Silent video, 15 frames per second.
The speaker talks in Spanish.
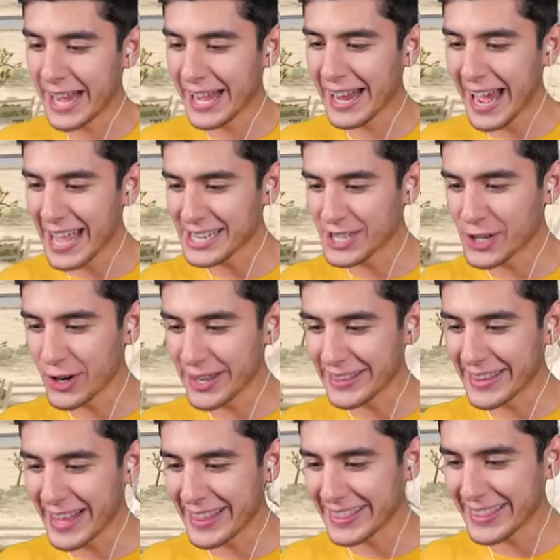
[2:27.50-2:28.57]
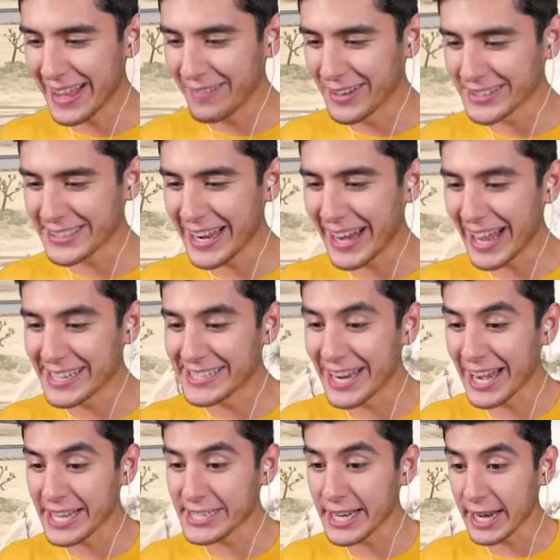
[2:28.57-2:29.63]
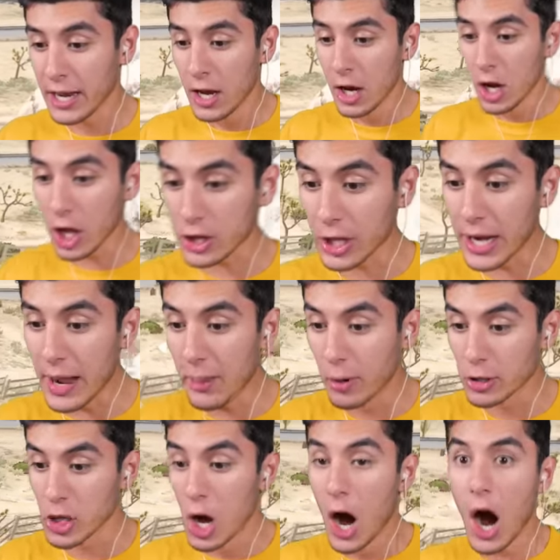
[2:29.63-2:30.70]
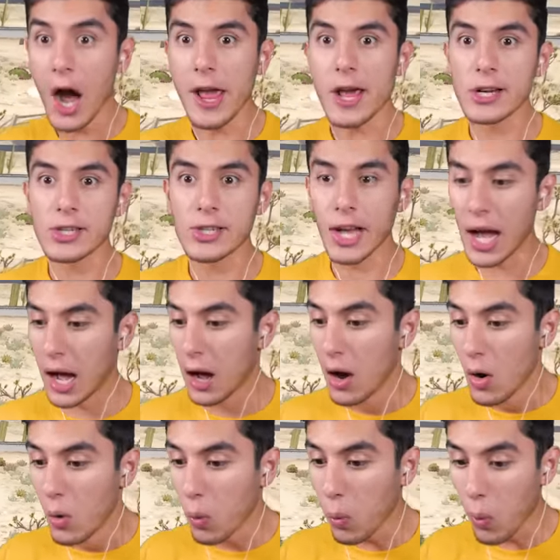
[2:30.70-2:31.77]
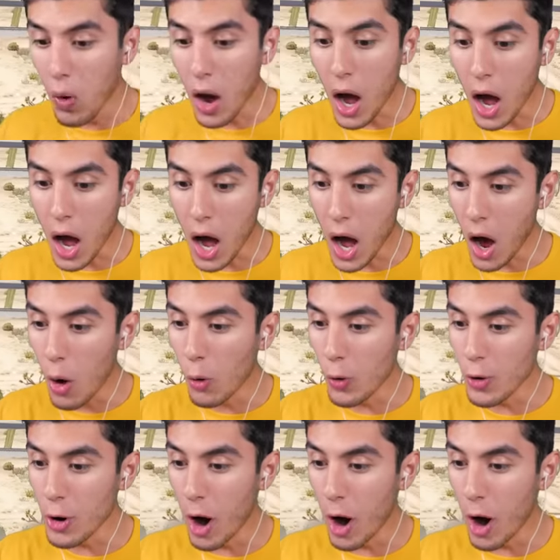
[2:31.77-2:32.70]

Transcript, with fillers: el gancho, intentamos enganchar Y sí, lo tenemos, ahí está ¡Wow!